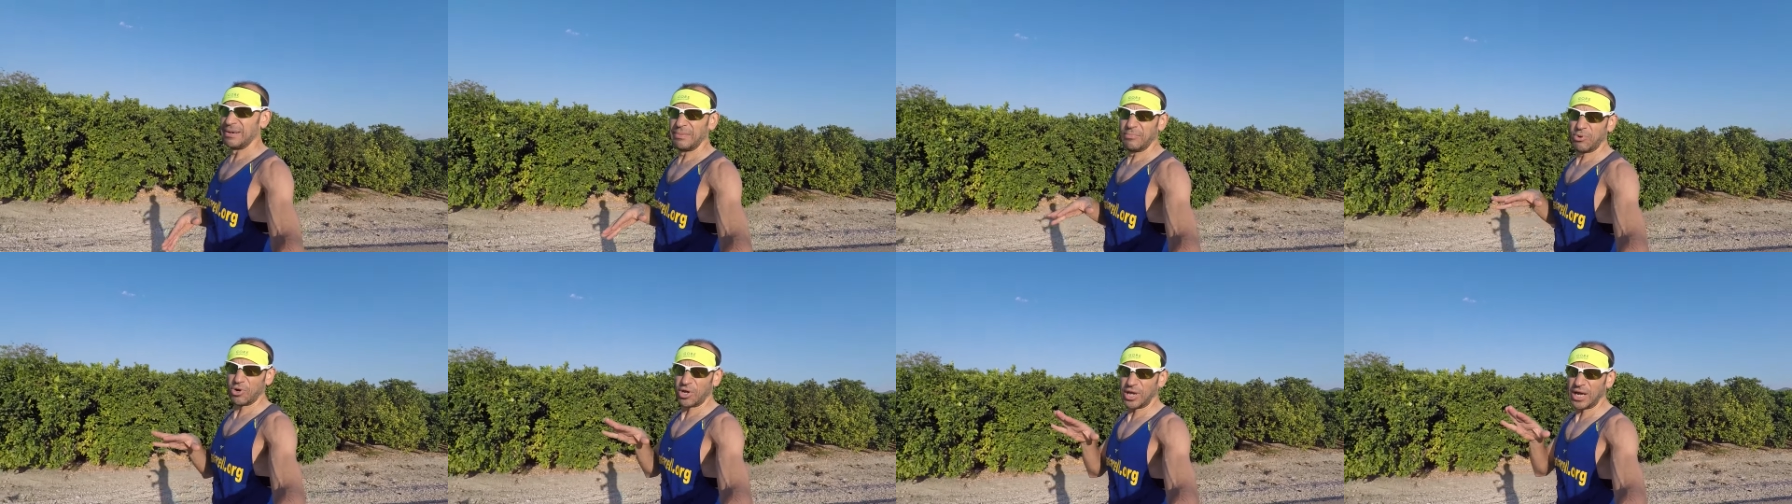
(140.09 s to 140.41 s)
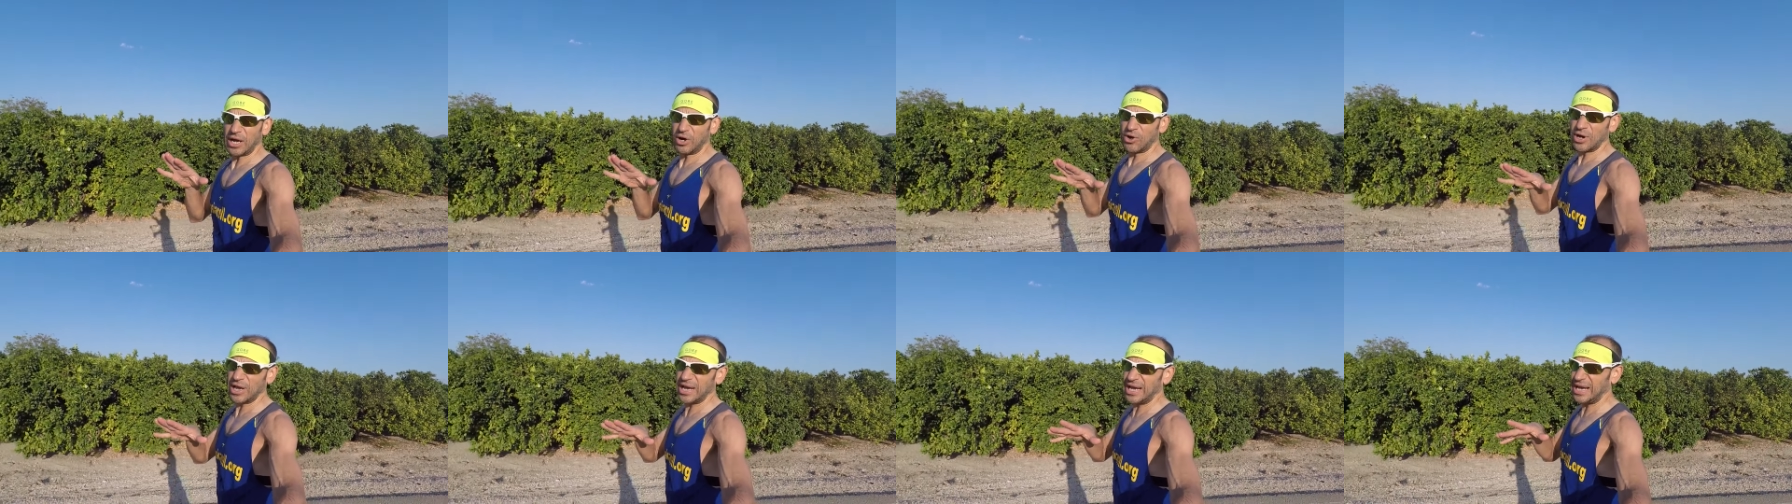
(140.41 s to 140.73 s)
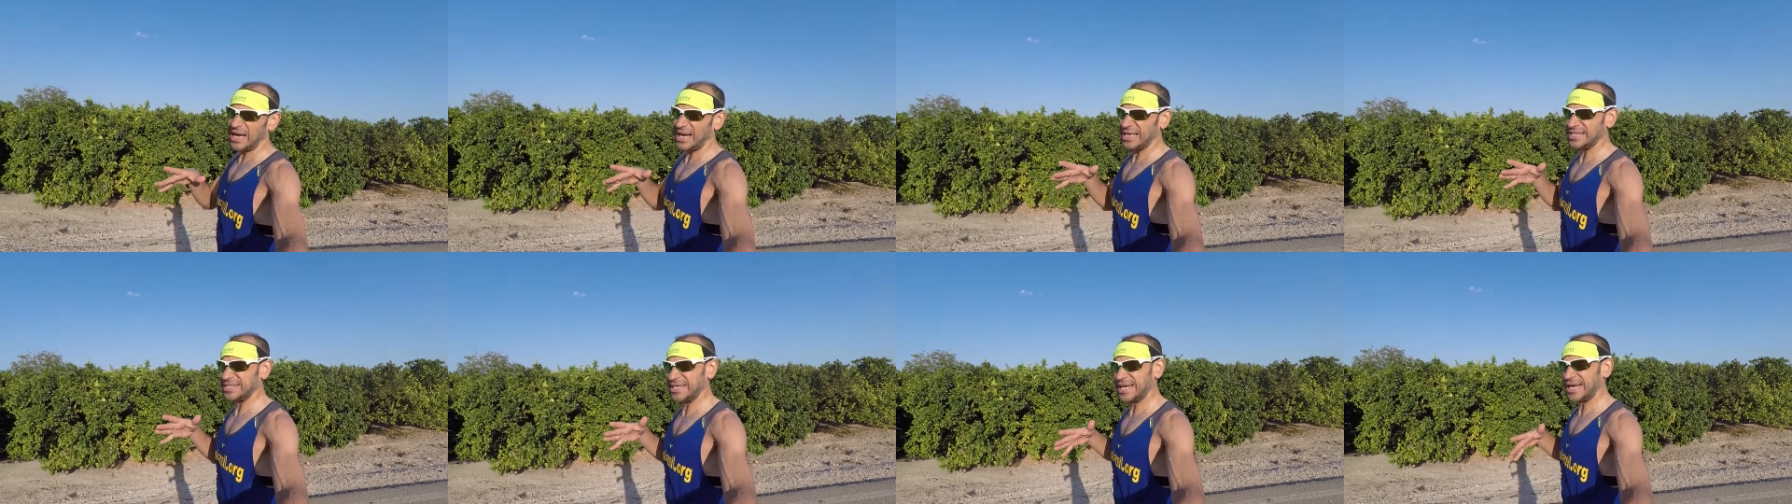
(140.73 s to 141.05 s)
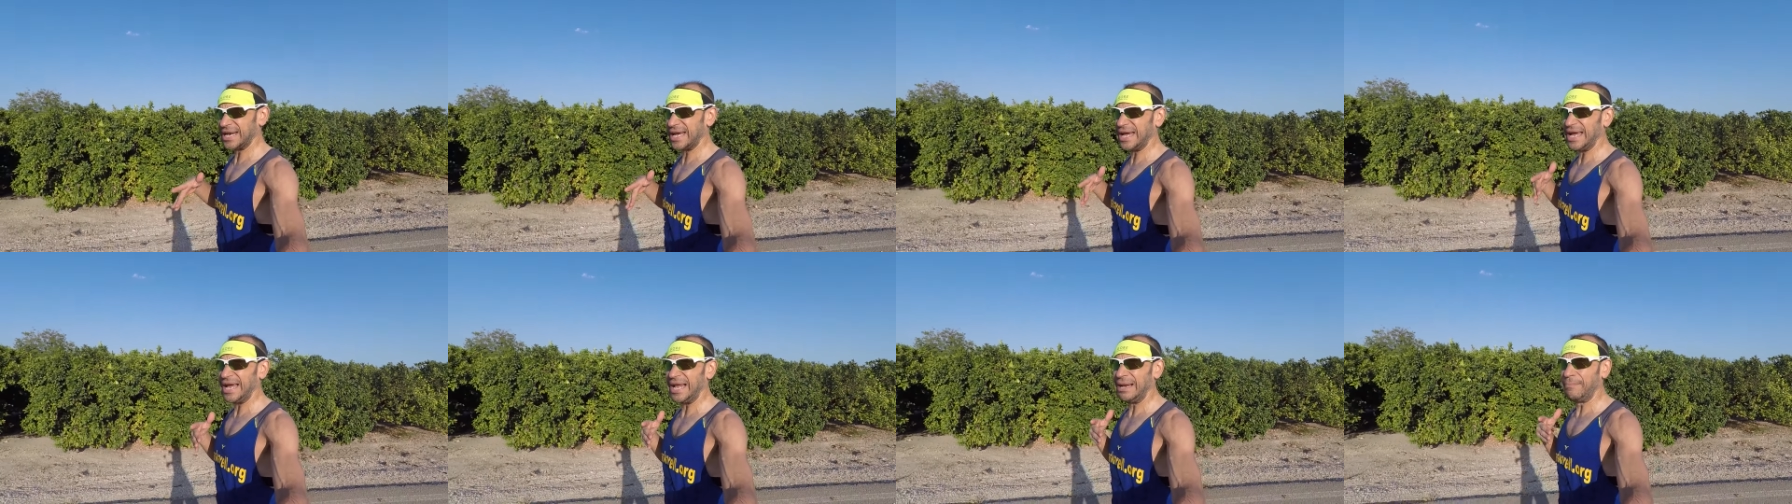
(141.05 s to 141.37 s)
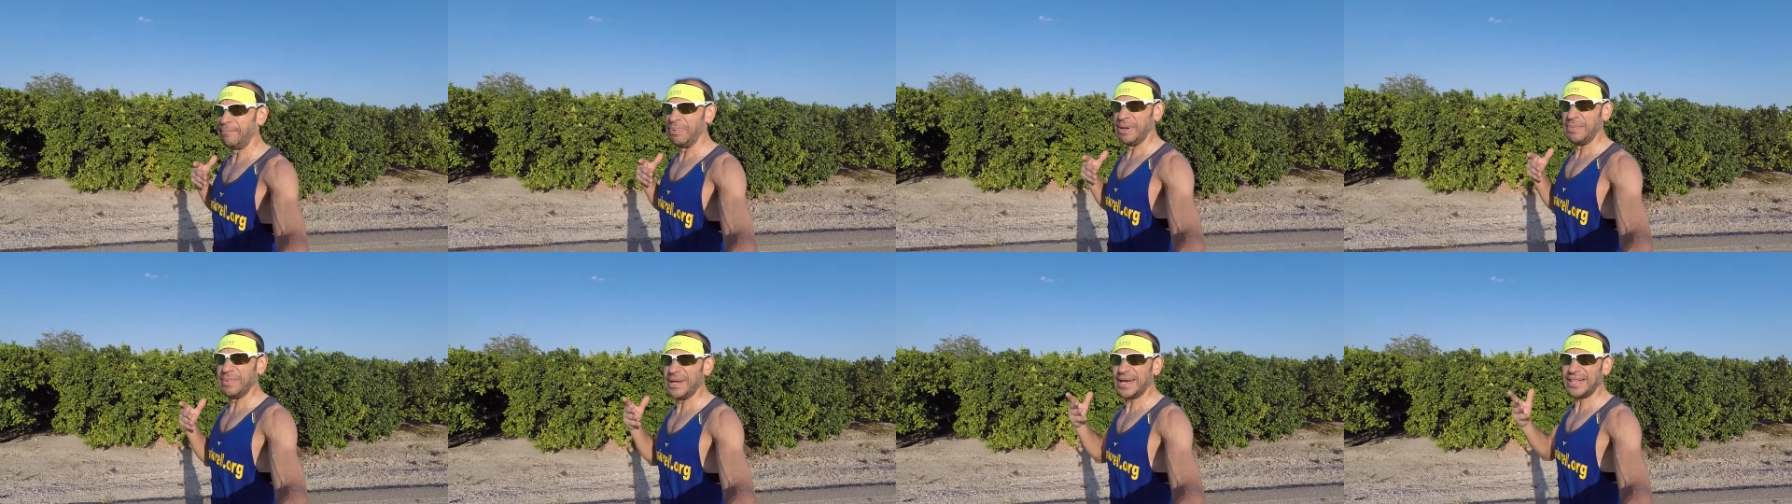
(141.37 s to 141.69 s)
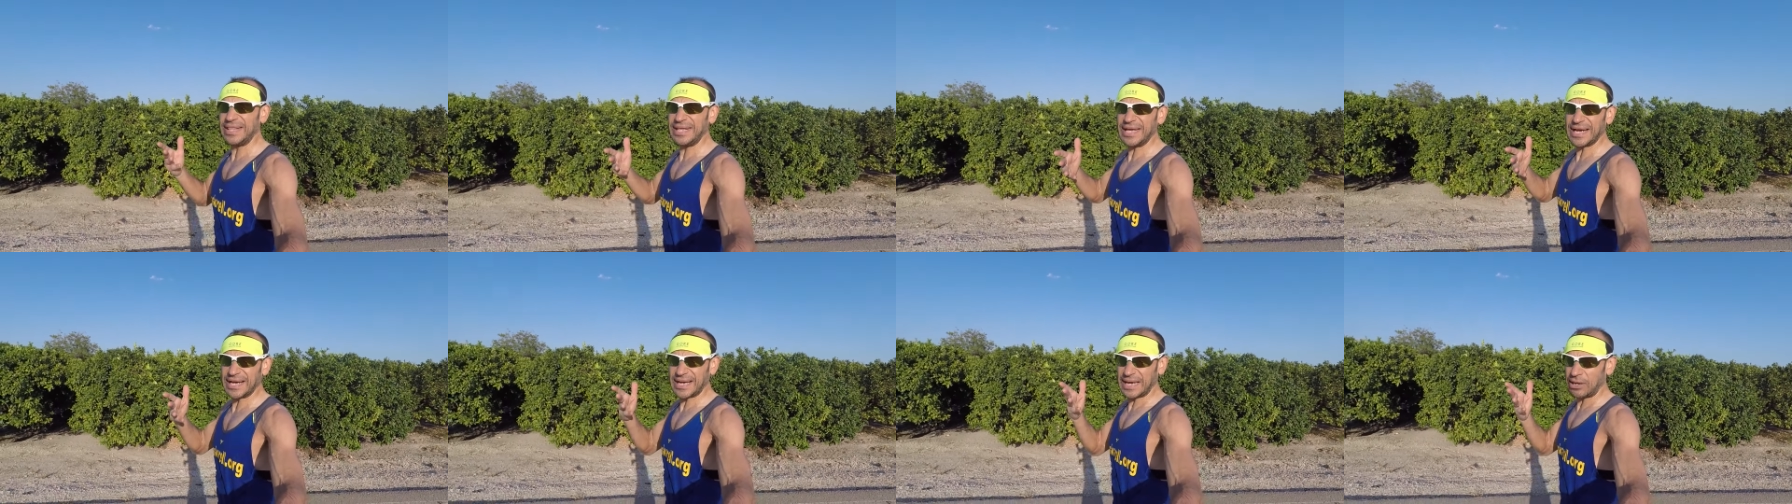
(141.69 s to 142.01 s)
Porque ahora, al ser el primer
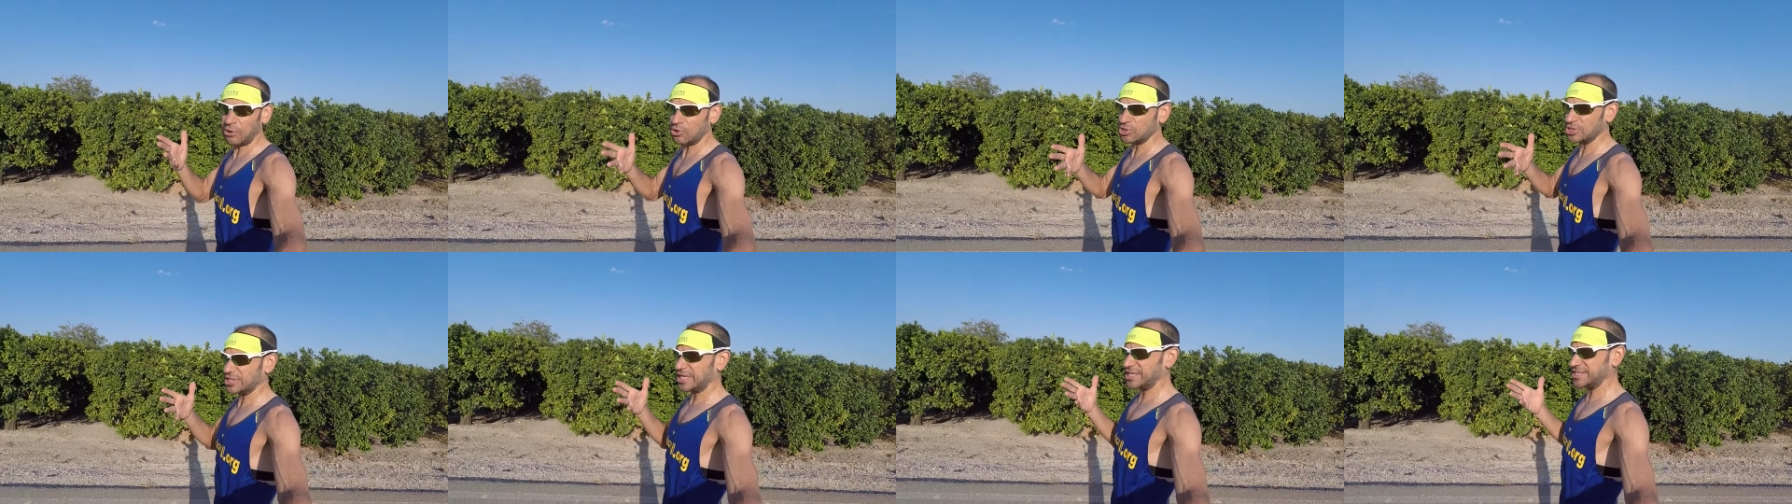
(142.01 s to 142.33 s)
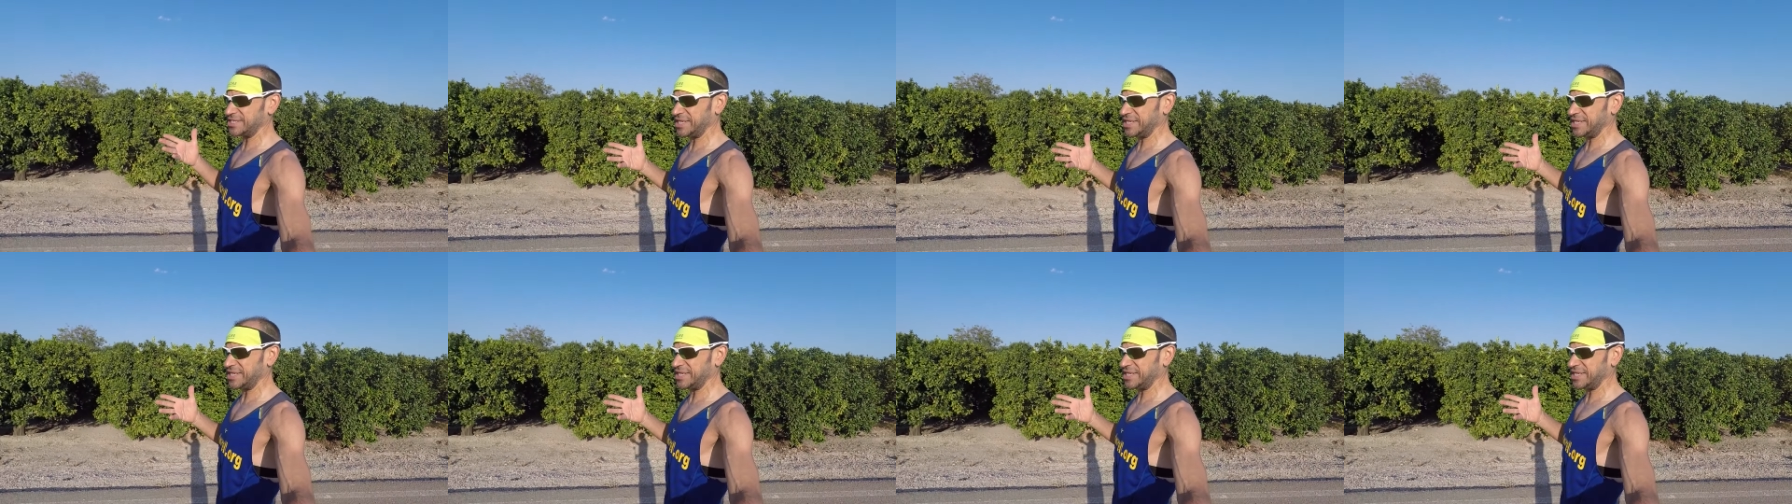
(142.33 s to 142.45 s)
día que hago estas